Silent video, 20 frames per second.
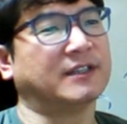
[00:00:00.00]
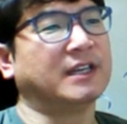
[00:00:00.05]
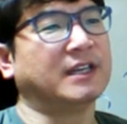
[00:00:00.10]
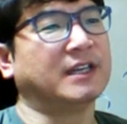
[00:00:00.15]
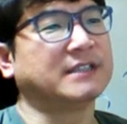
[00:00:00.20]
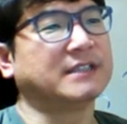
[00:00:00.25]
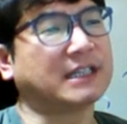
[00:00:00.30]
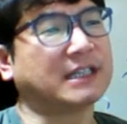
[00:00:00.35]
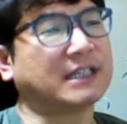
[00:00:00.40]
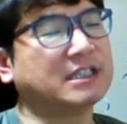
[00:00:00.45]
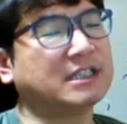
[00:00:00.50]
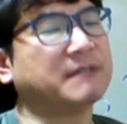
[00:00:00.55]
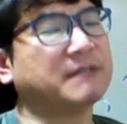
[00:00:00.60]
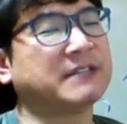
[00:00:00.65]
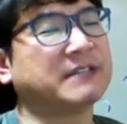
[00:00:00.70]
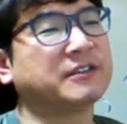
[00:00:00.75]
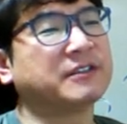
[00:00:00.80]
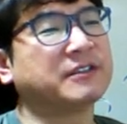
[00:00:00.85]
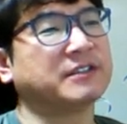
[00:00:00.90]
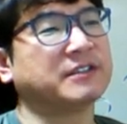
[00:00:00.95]
자기들이
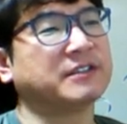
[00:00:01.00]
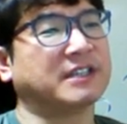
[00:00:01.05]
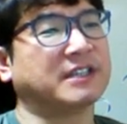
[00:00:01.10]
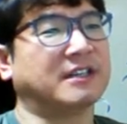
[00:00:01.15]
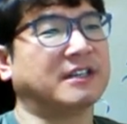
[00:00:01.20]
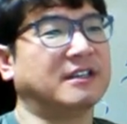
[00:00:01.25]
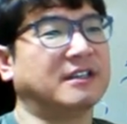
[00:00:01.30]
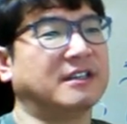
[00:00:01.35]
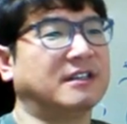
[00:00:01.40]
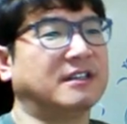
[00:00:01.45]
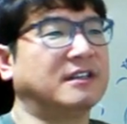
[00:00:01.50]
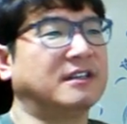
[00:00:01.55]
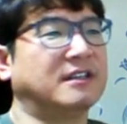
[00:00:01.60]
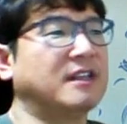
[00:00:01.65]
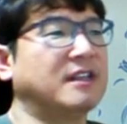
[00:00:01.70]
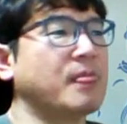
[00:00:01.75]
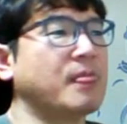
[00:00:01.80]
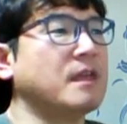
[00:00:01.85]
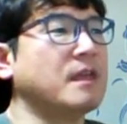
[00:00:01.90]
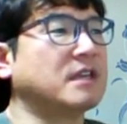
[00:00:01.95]
만든 거니까.
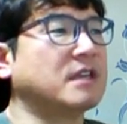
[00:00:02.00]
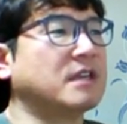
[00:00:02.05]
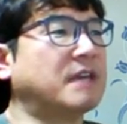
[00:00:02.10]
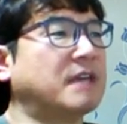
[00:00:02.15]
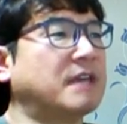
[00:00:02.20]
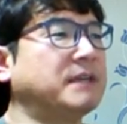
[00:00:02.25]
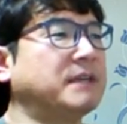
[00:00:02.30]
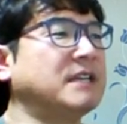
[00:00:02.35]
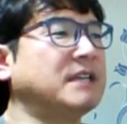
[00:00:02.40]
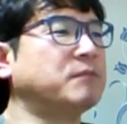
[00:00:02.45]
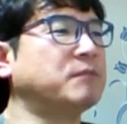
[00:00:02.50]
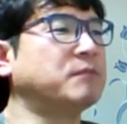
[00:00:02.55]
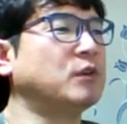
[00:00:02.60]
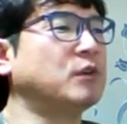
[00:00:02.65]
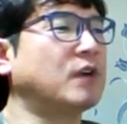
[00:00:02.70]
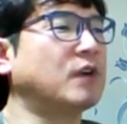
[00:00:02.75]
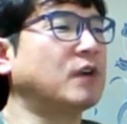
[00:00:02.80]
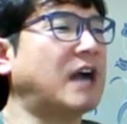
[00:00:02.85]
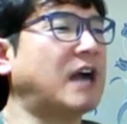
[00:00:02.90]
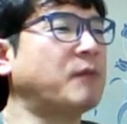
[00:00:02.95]
개발된
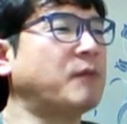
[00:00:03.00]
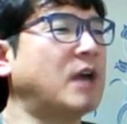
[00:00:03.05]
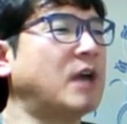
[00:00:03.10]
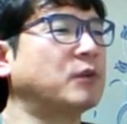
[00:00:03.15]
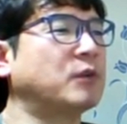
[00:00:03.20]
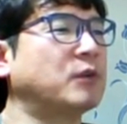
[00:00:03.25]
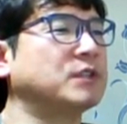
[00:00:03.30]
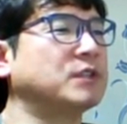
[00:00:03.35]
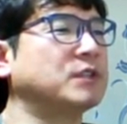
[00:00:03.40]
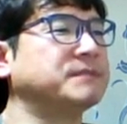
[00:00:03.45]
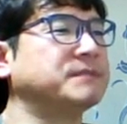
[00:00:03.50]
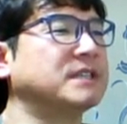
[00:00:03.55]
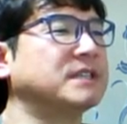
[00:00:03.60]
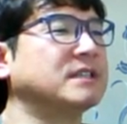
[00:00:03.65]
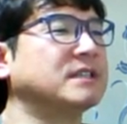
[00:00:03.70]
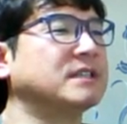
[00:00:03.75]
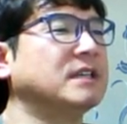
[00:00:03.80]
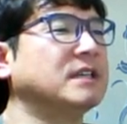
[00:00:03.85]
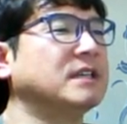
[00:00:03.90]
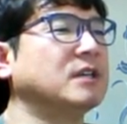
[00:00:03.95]
블록 암호 알고리입니다.
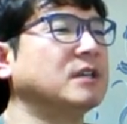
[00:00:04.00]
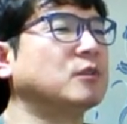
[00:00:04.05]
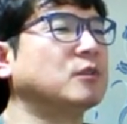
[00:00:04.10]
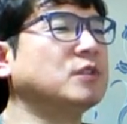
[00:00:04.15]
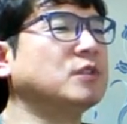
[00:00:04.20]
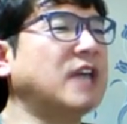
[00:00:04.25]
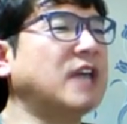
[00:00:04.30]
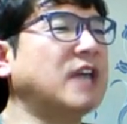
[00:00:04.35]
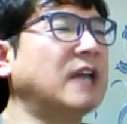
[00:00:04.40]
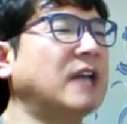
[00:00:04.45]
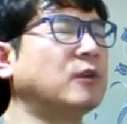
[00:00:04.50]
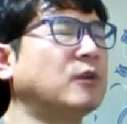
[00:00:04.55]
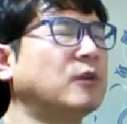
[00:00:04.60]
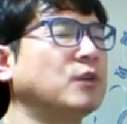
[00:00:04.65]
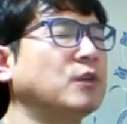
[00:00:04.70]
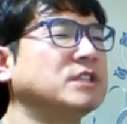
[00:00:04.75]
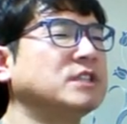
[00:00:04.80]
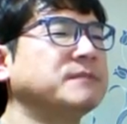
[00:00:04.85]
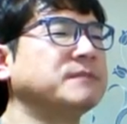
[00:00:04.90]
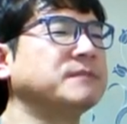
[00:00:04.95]
국내
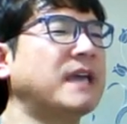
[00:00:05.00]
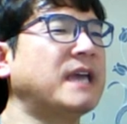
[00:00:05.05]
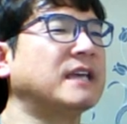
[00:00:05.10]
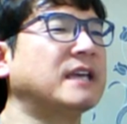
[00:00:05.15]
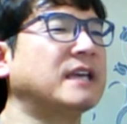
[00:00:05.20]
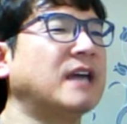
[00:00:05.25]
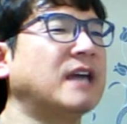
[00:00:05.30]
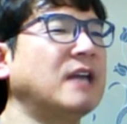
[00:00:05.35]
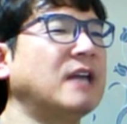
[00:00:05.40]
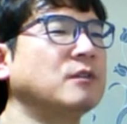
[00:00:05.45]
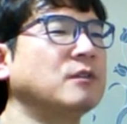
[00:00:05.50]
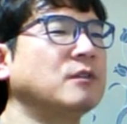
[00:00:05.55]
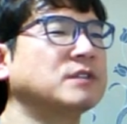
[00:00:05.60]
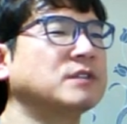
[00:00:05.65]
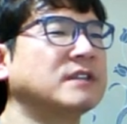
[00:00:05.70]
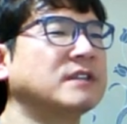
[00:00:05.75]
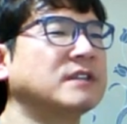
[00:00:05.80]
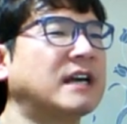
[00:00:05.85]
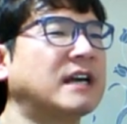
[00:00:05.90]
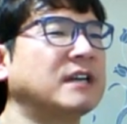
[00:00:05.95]
알고리즘의 활용성
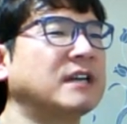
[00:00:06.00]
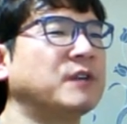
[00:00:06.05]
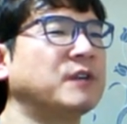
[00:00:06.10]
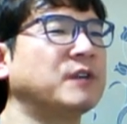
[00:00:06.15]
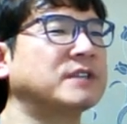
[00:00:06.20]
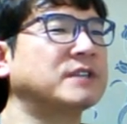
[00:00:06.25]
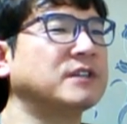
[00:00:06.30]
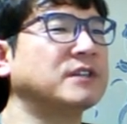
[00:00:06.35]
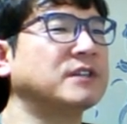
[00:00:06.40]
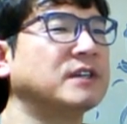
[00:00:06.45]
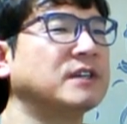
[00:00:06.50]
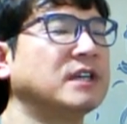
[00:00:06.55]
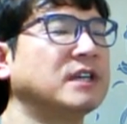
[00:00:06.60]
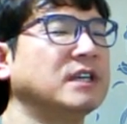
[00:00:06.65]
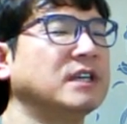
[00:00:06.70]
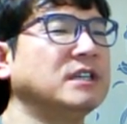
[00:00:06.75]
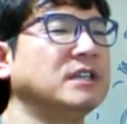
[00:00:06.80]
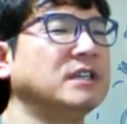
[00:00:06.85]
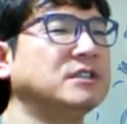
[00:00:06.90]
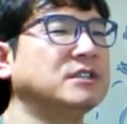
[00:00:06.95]
강화를 위해서
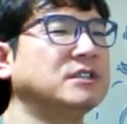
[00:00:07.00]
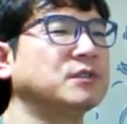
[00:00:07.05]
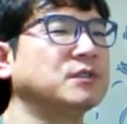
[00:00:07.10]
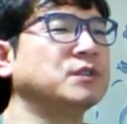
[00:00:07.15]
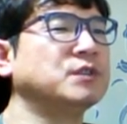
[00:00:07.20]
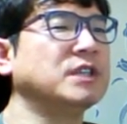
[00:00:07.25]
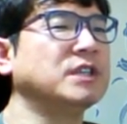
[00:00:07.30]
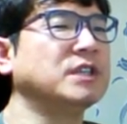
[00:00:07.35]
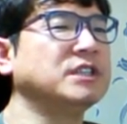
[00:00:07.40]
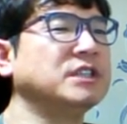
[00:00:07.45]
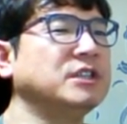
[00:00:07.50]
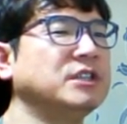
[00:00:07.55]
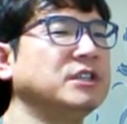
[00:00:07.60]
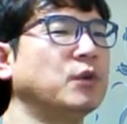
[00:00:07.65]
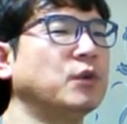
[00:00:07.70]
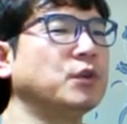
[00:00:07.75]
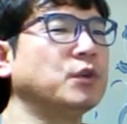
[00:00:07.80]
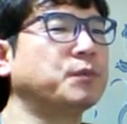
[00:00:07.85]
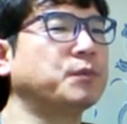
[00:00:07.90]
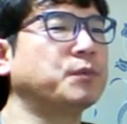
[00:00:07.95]
2009년
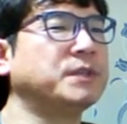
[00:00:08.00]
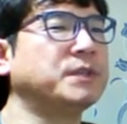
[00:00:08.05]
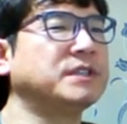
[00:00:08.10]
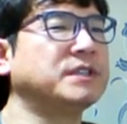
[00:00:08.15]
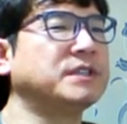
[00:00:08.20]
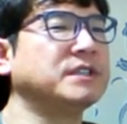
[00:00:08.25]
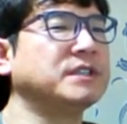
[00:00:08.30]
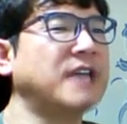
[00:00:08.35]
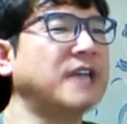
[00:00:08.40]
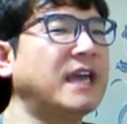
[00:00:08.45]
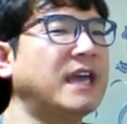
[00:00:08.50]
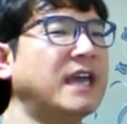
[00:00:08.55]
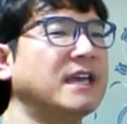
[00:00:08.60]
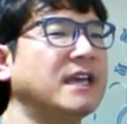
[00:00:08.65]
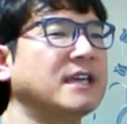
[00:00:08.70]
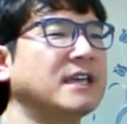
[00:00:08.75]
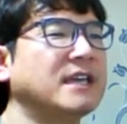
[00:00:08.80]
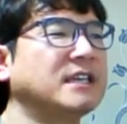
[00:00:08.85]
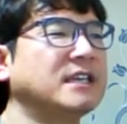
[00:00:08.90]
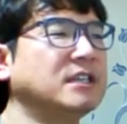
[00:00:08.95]
256 비트의
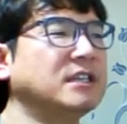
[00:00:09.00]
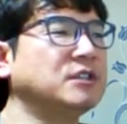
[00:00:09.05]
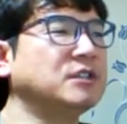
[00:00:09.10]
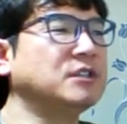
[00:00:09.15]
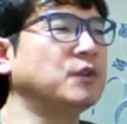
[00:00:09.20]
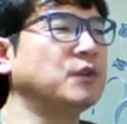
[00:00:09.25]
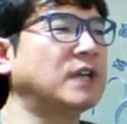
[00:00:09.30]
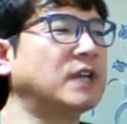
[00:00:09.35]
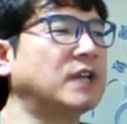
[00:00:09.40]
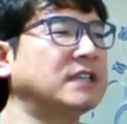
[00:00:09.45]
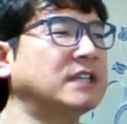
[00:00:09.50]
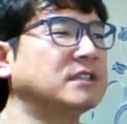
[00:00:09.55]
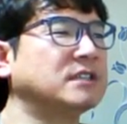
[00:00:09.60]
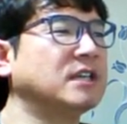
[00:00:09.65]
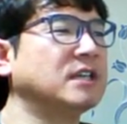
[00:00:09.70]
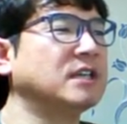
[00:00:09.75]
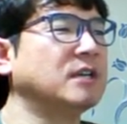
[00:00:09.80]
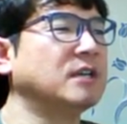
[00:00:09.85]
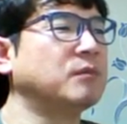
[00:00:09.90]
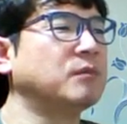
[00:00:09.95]
키를 지원하는
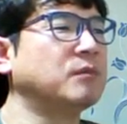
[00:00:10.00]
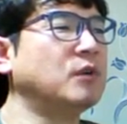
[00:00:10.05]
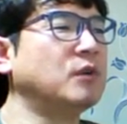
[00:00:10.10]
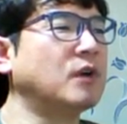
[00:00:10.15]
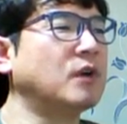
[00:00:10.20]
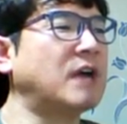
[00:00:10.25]
블록